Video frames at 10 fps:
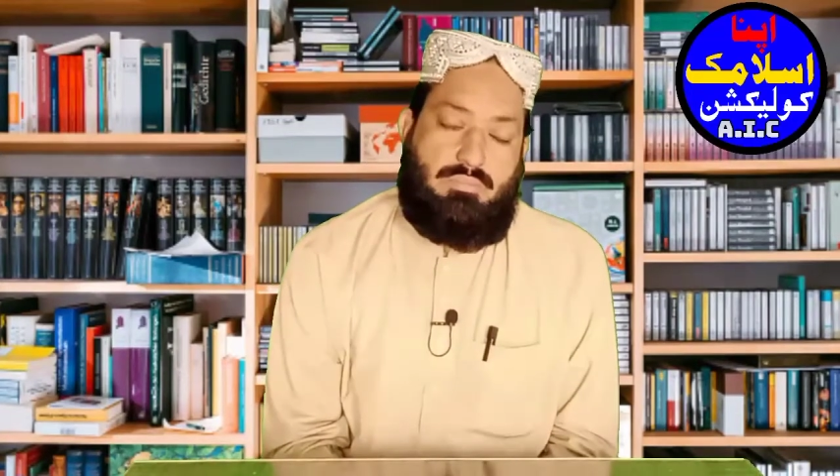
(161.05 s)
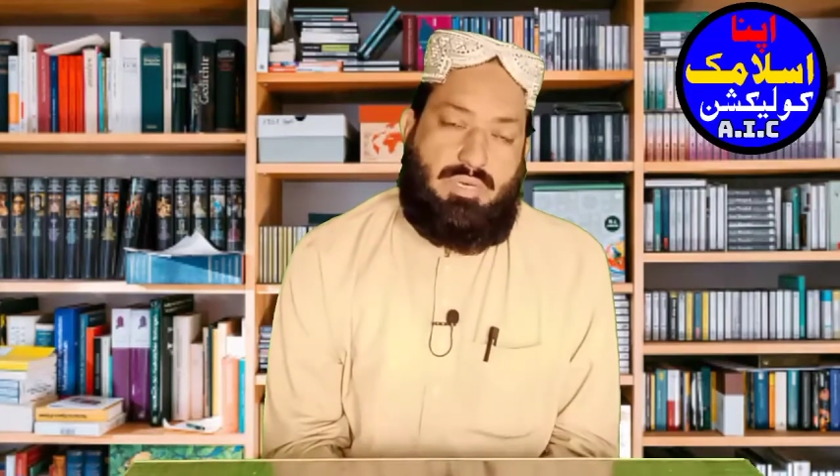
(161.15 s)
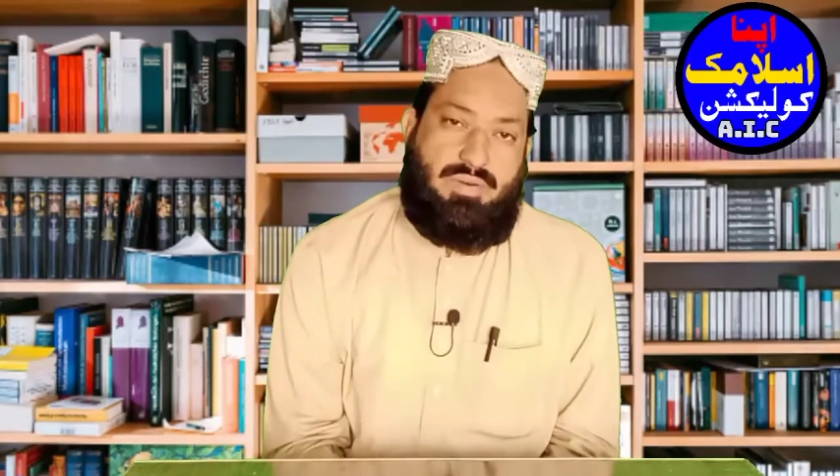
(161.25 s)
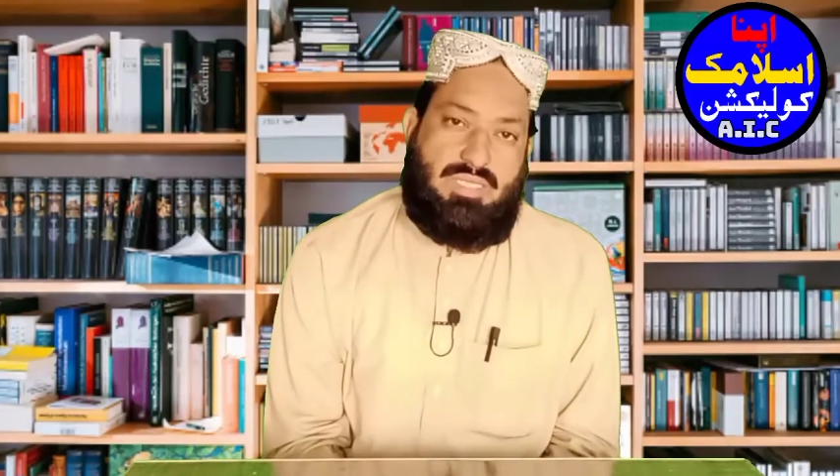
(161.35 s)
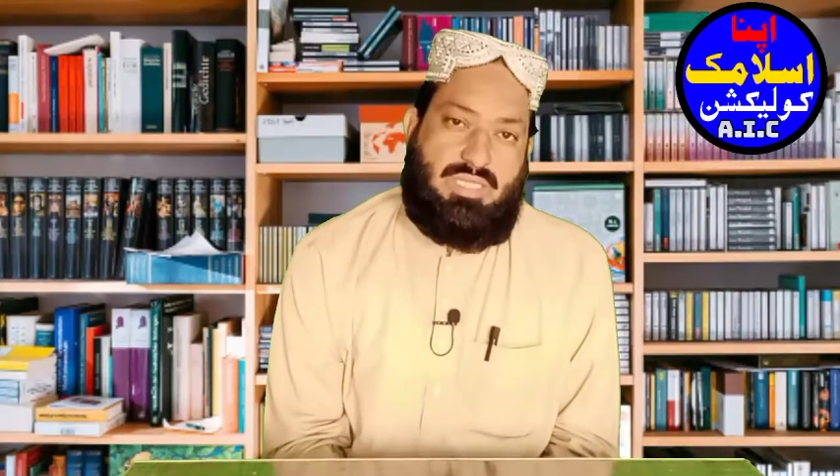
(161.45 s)

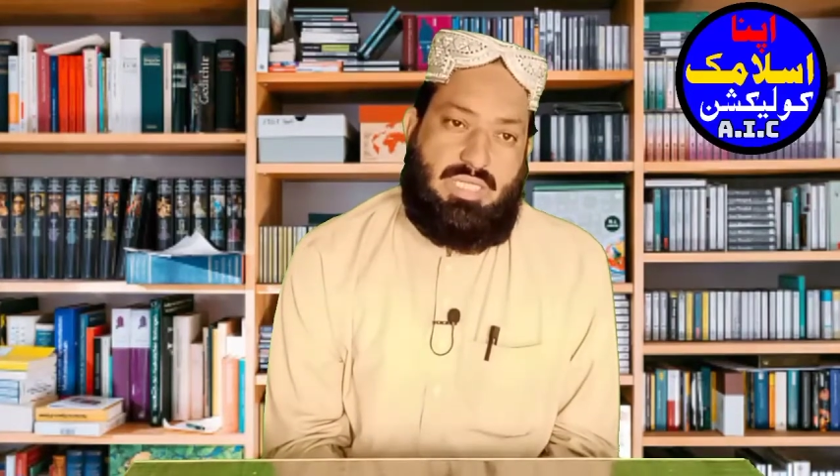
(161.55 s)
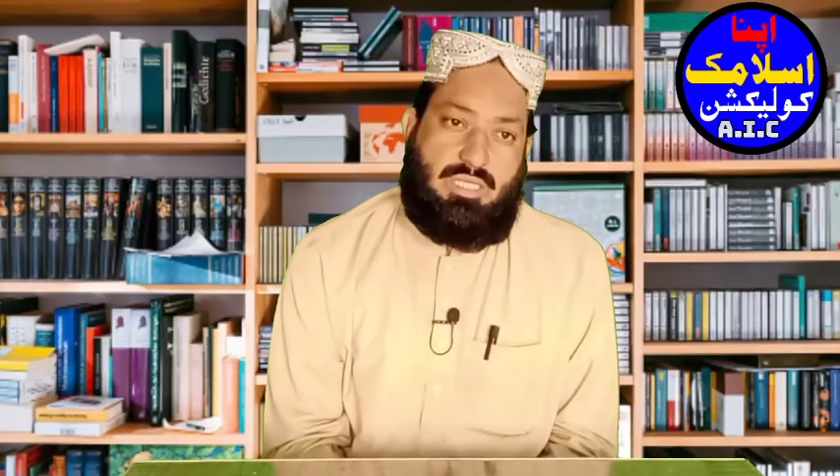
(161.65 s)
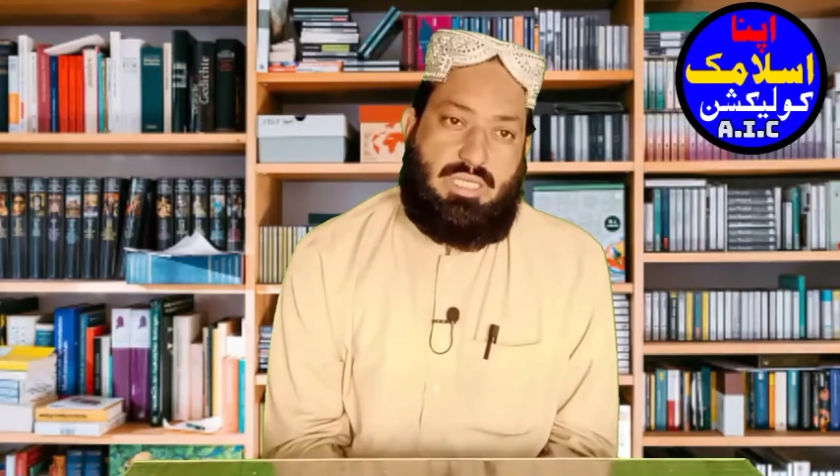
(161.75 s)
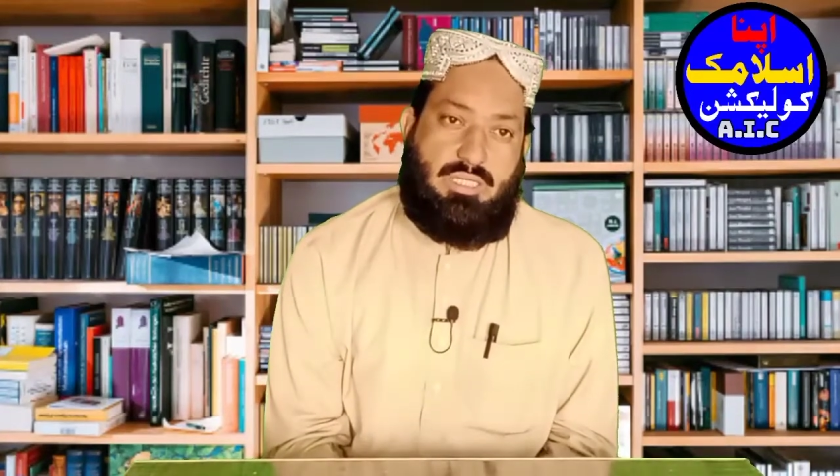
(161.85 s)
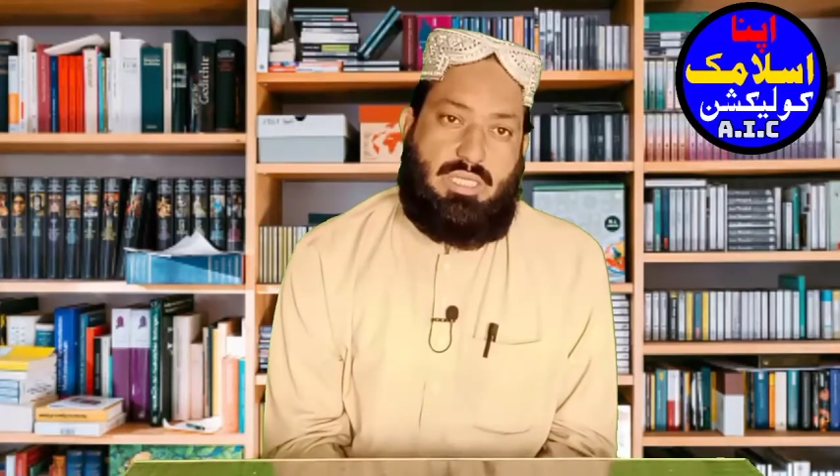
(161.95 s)

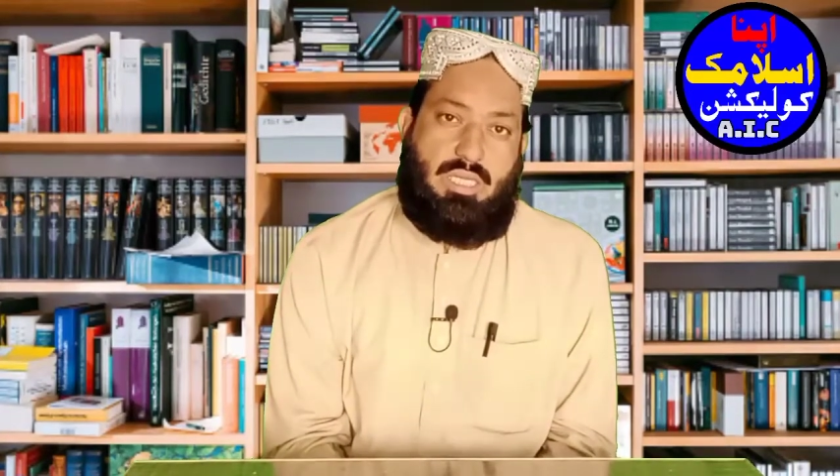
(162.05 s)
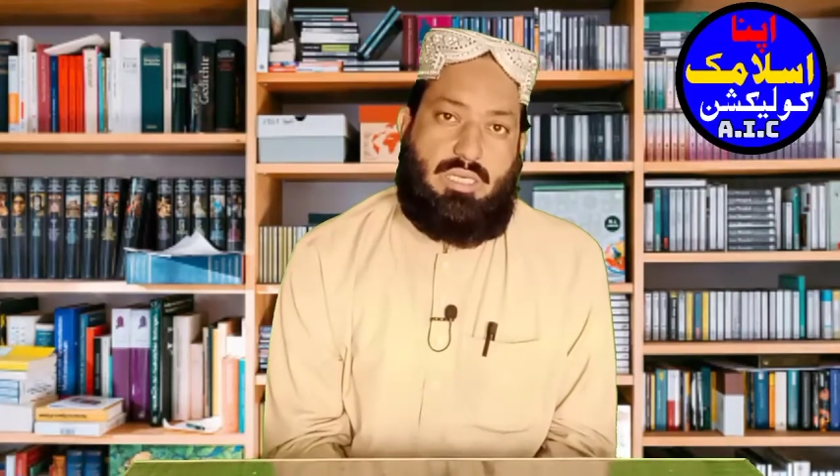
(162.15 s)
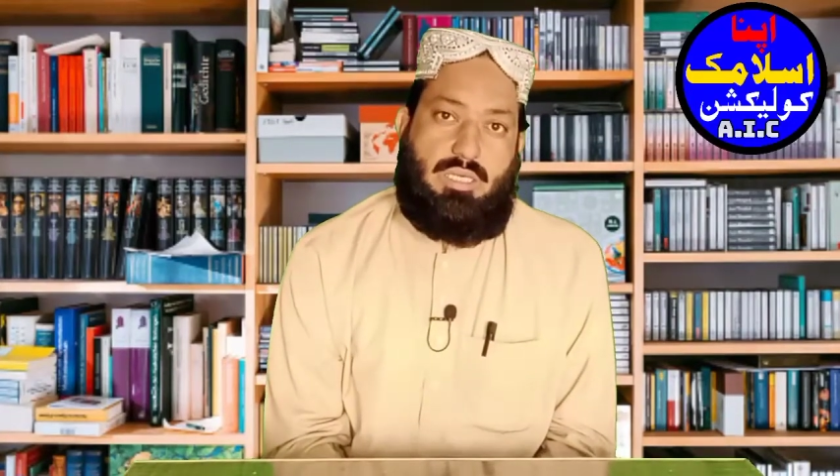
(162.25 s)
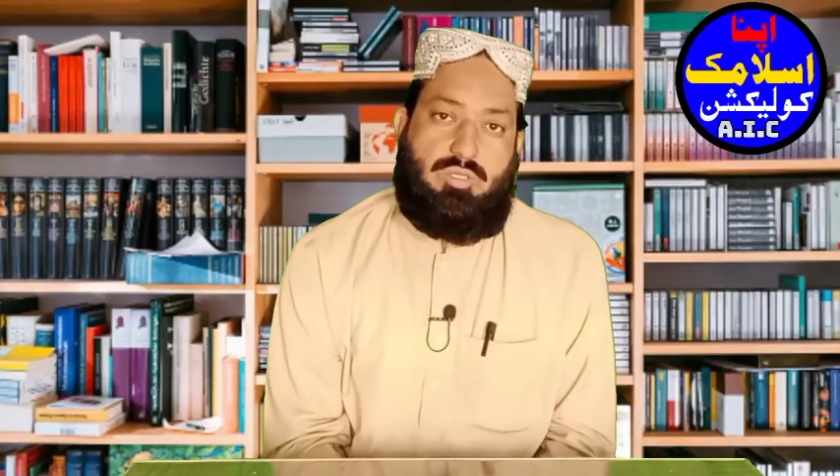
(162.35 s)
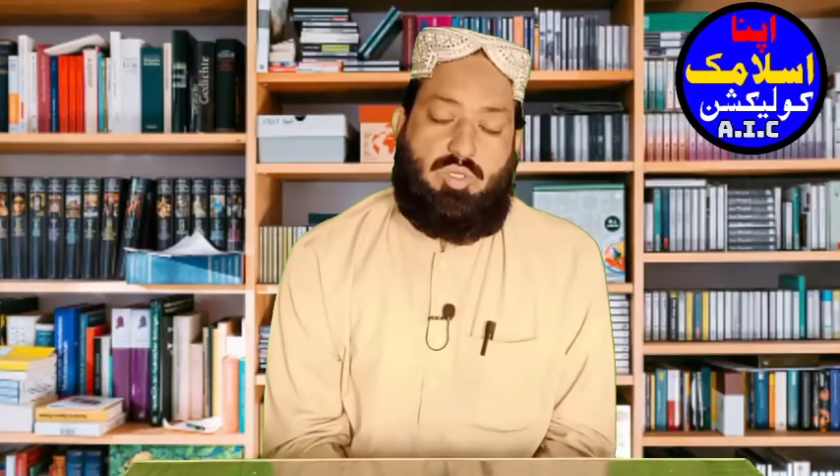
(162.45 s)
बवासीर के अंदर